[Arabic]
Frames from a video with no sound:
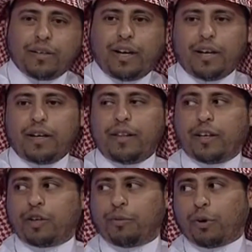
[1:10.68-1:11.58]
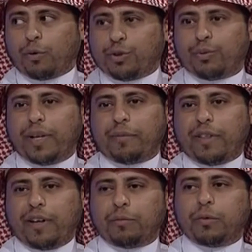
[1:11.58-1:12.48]
على اذا كبروا شوي
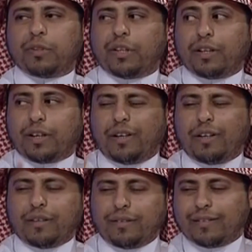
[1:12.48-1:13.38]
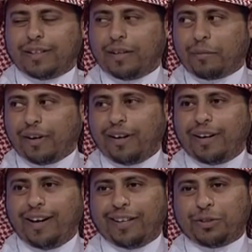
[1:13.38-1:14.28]
مثلا ممكن تنتقل الى مرحله
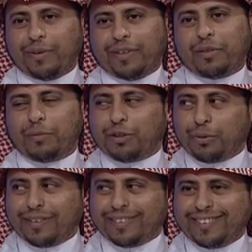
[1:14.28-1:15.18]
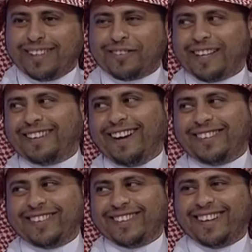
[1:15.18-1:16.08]
اعلى شويه تبدا شوي تحط فيها
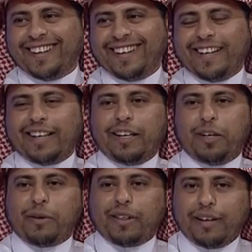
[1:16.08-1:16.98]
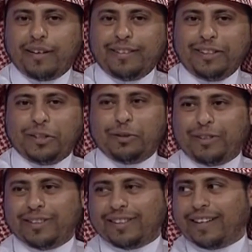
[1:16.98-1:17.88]
تحدي يعني مثلا عندي
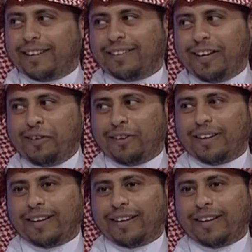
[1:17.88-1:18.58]
ولدي زياد الله يحفظه